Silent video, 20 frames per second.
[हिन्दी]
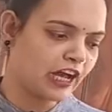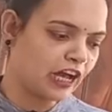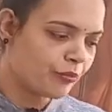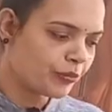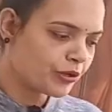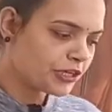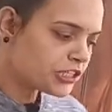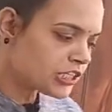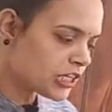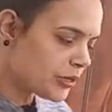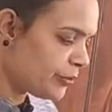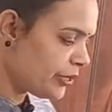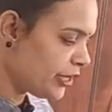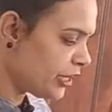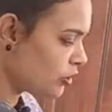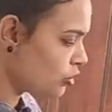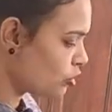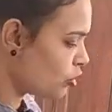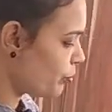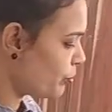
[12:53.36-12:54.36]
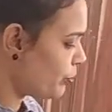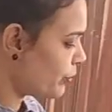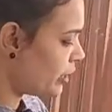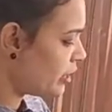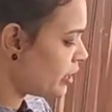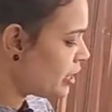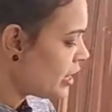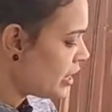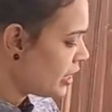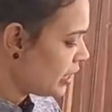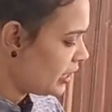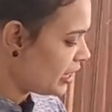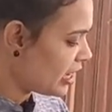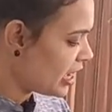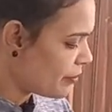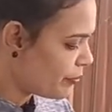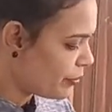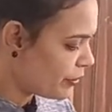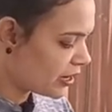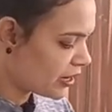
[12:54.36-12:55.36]
हैं आपकी सेफ्टी के तौर पर
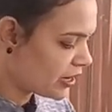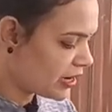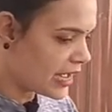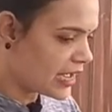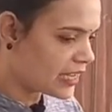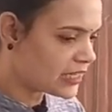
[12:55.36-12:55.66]
यहाँ पर